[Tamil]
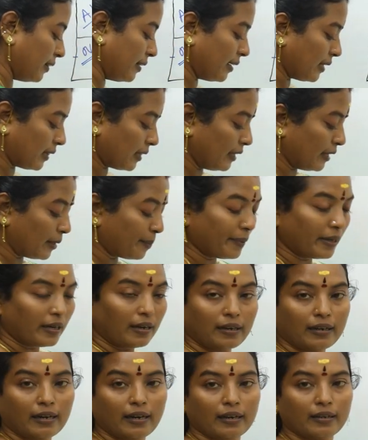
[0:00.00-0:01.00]
அந்த இடத்துல
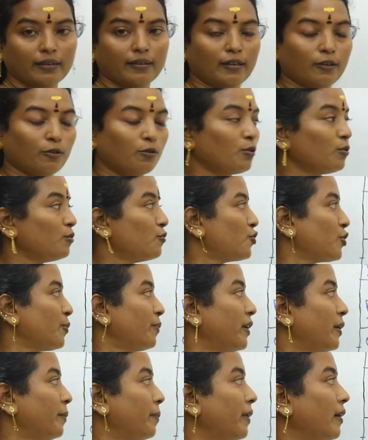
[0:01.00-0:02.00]
இருப்பார் கடகத்தில் குரு
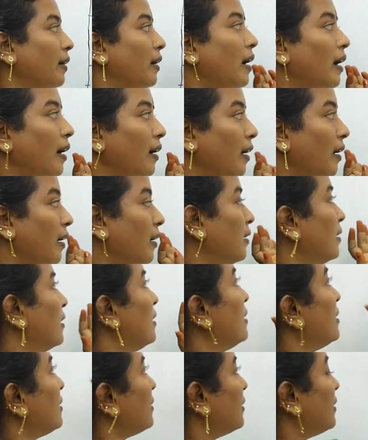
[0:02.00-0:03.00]
உச்சமாக இருப்பார் ஆனால்
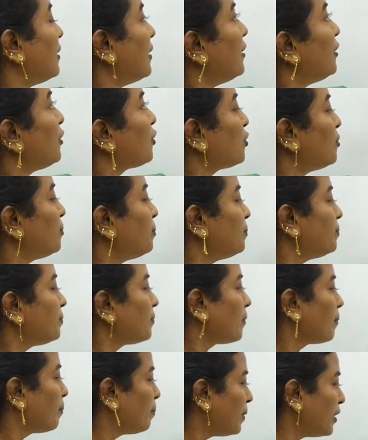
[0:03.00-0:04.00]
இந்த ரெண்டுக்கும்
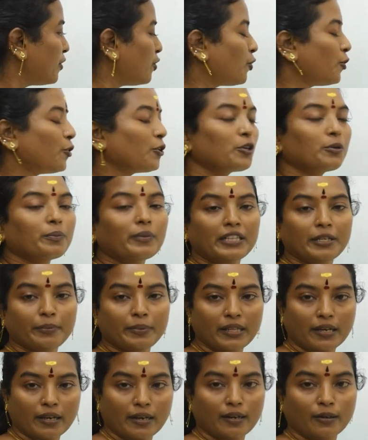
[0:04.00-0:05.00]
பதினொன்றுக்கும்
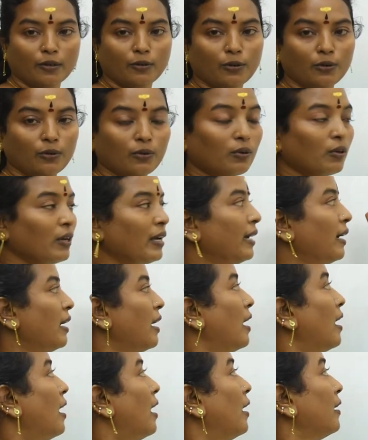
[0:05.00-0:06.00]
அதிபதியான குரு
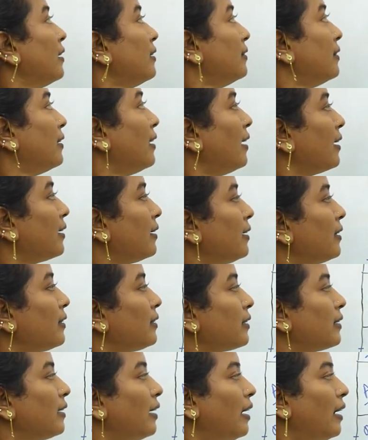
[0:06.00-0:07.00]
இந்த
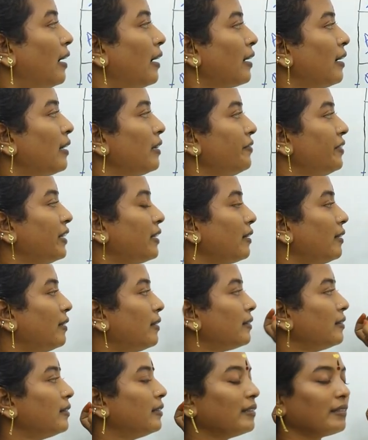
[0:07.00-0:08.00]
லக்னத்திற்கு ஆறாவது வீட்டில்
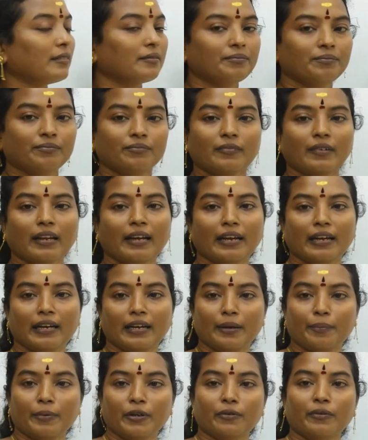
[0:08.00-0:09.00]
இருந்து
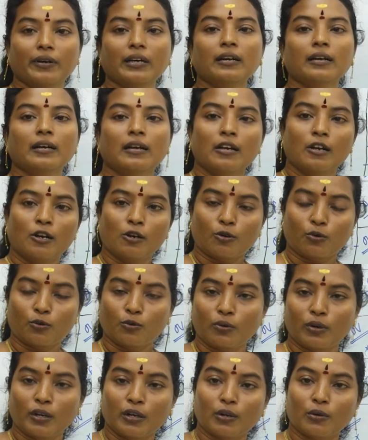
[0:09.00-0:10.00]
என்ன பண்ணுவார்
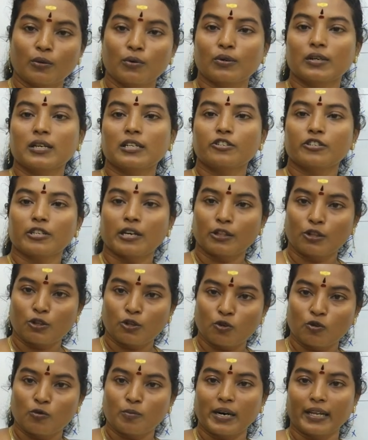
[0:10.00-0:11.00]
ருண ரோக
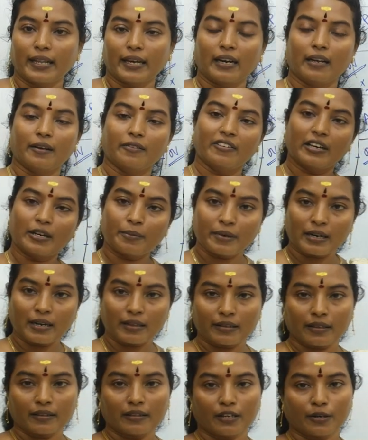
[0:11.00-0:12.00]
சத்ரு உபாதைகளே
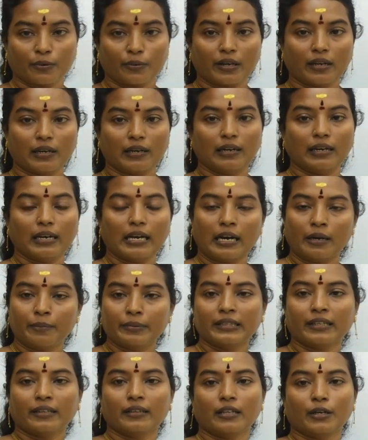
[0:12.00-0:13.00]
வருமானத்தையும் தருவார்
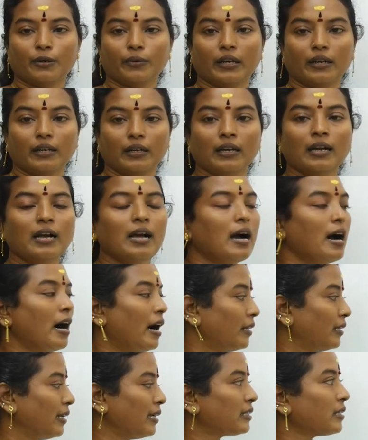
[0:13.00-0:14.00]
லாபத்தையும் தருவார்
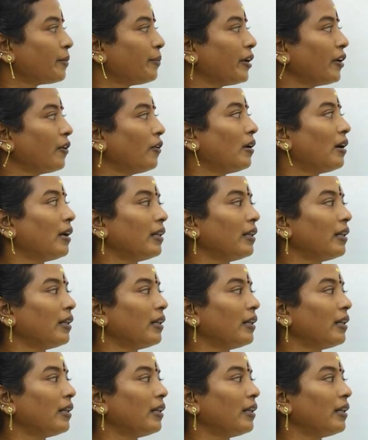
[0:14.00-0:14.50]
அதே சமயம்